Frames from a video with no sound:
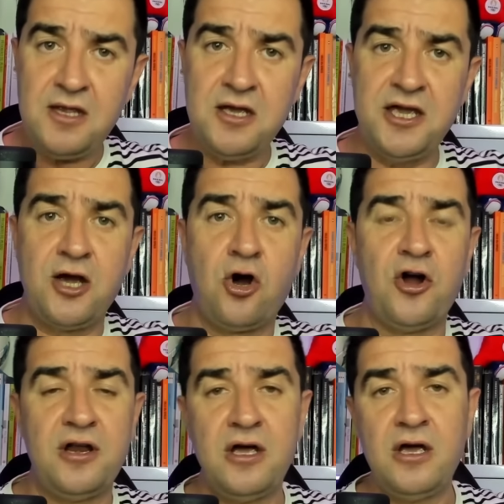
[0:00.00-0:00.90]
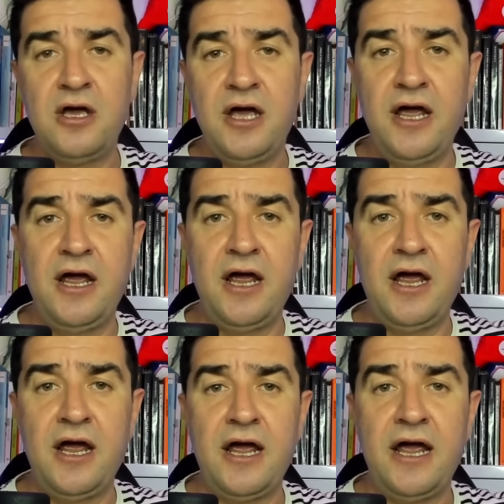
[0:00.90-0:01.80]
y con
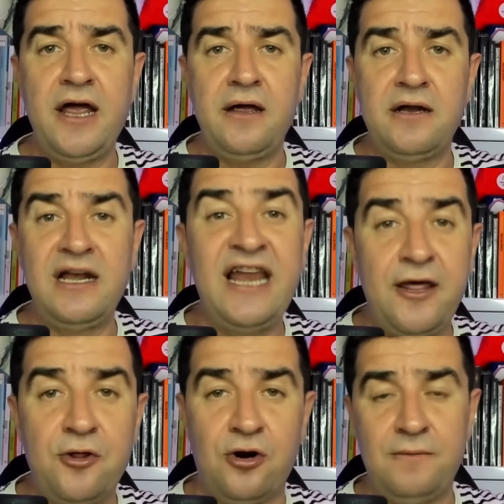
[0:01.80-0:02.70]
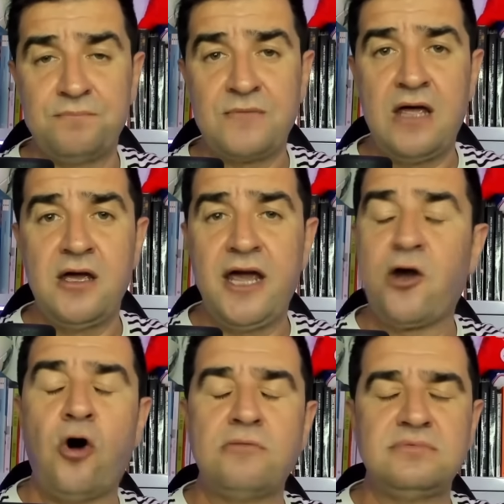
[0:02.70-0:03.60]
eh, Ledo, eh,
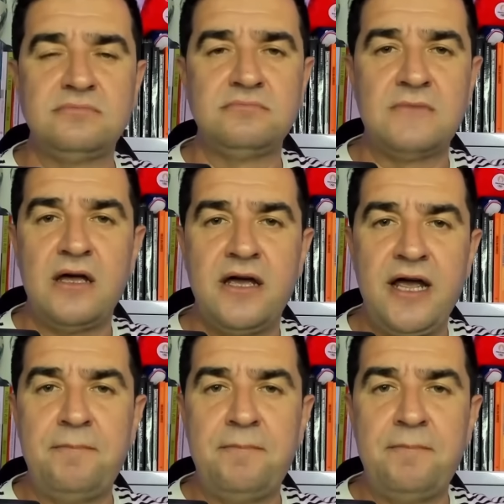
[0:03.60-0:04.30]
con el,